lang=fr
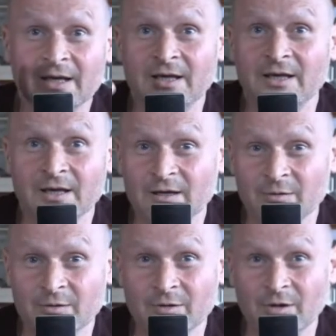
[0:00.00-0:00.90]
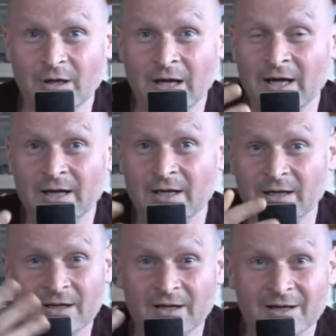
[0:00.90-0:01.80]
et
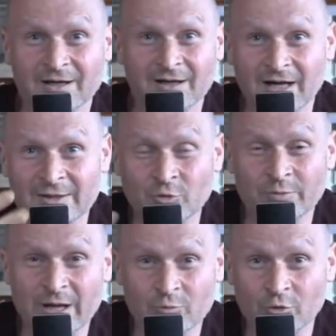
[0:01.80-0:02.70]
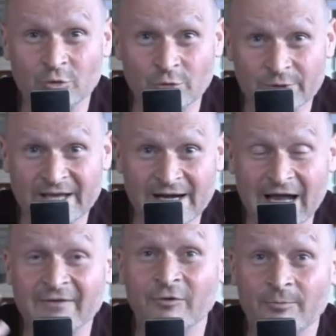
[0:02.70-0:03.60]
à tomber amoureux
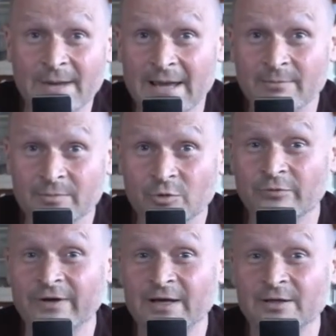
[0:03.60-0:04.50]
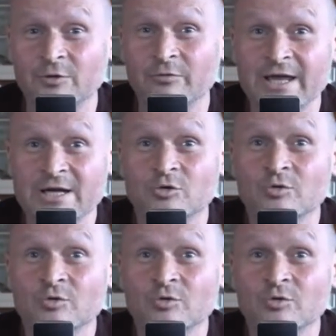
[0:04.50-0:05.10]
d'elle avant même de faire le voyage.